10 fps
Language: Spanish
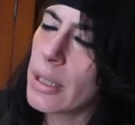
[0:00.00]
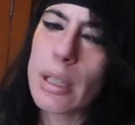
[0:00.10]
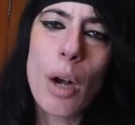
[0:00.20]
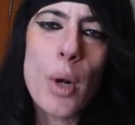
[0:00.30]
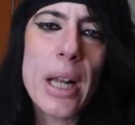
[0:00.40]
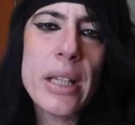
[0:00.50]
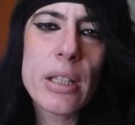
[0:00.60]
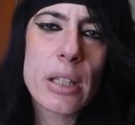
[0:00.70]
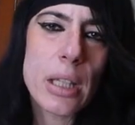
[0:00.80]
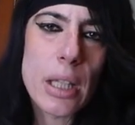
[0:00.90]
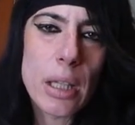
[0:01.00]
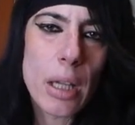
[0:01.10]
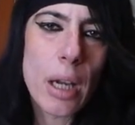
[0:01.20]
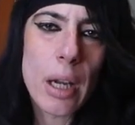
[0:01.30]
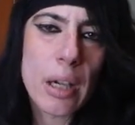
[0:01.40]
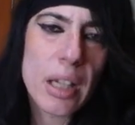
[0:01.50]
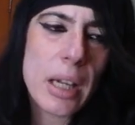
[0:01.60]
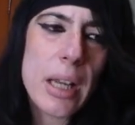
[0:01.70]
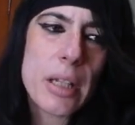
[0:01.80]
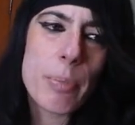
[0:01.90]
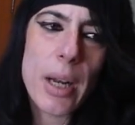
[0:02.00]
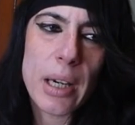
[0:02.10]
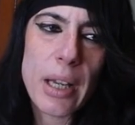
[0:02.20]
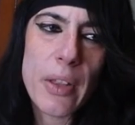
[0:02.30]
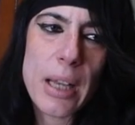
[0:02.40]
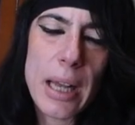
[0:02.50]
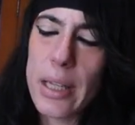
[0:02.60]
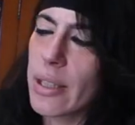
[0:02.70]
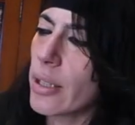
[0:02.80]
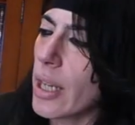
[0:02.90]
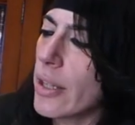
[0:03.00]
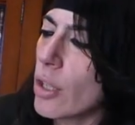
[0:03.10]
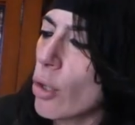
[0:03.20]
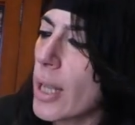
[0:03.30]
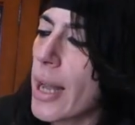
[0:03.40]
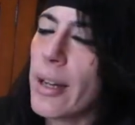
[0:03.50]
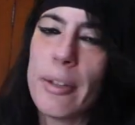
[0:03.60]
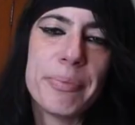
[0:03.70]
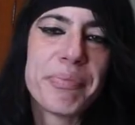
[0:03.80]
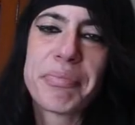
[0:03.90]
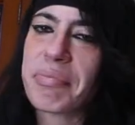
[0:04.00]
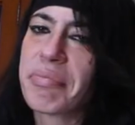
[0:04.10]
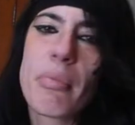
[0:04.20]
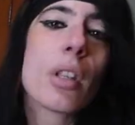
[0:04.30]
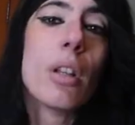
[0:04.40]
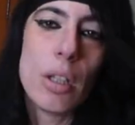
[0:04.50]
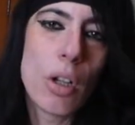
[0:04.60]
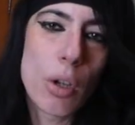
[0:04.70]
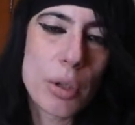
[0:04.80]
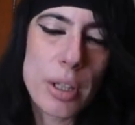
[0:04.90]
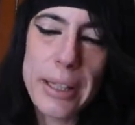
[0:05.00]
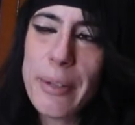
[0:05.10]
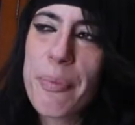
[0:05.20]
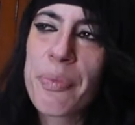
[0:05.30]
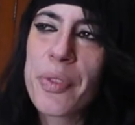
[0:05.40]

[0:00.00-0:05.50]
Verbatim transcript: Saúl Alinsky, Reglas para Radicales, editorial. No lo sé.